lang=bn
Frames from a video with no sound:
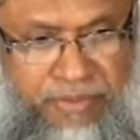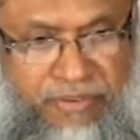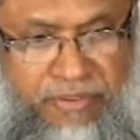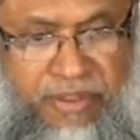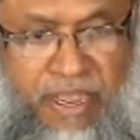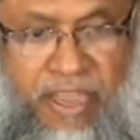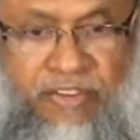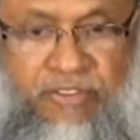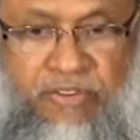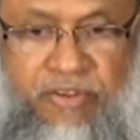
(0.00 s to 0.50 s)

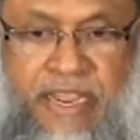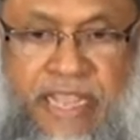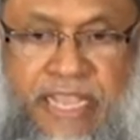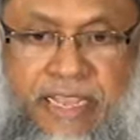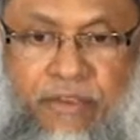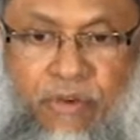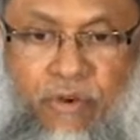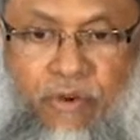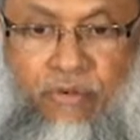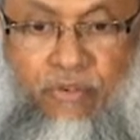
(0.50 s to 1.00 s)
সাহায্য
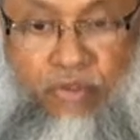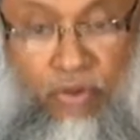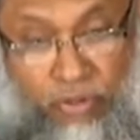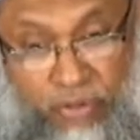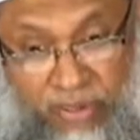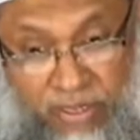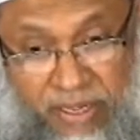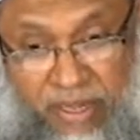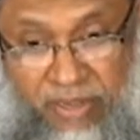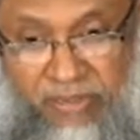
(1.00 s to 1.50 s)

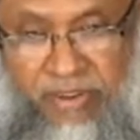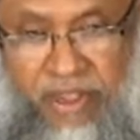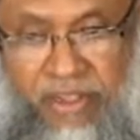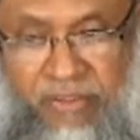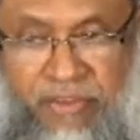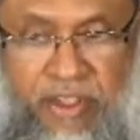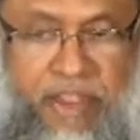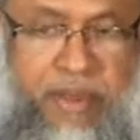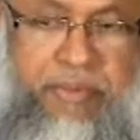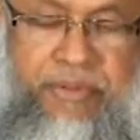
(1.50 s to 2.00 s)
সত্যিকার
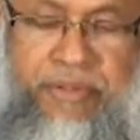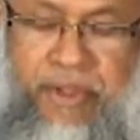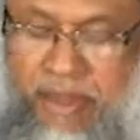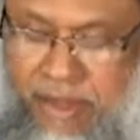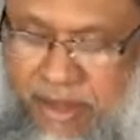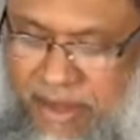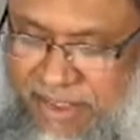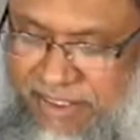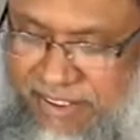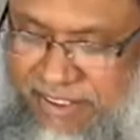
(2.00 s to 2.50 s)
সাহায্য একমাত্র
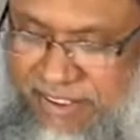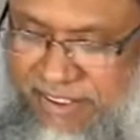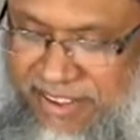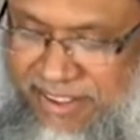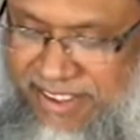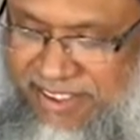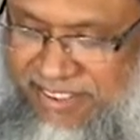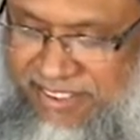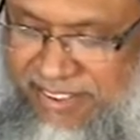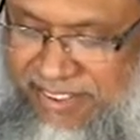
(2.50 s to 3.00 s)
আল্লাহর কাছ
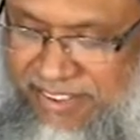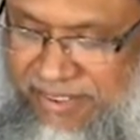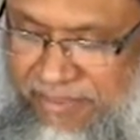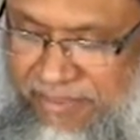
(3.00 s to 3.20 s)
থেকেই আসে